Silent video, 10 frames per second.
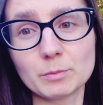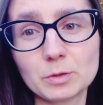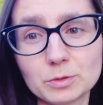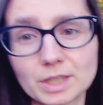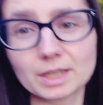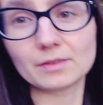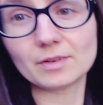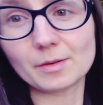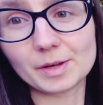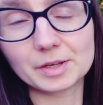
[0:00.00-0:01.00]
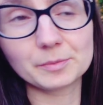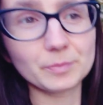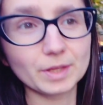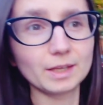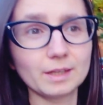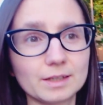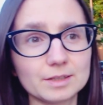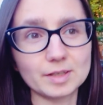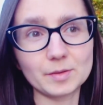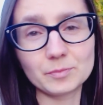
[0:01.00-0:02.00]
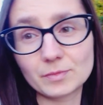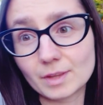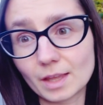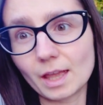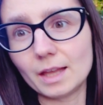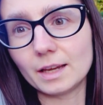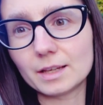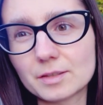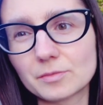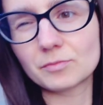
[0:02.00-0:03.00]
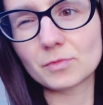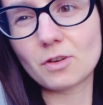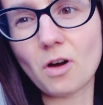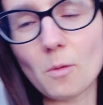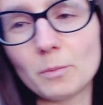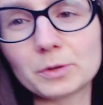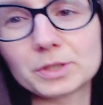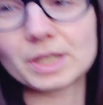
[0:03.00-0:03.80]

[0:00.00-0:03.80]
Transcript: malutki kawałek, gdzie Elias kąpał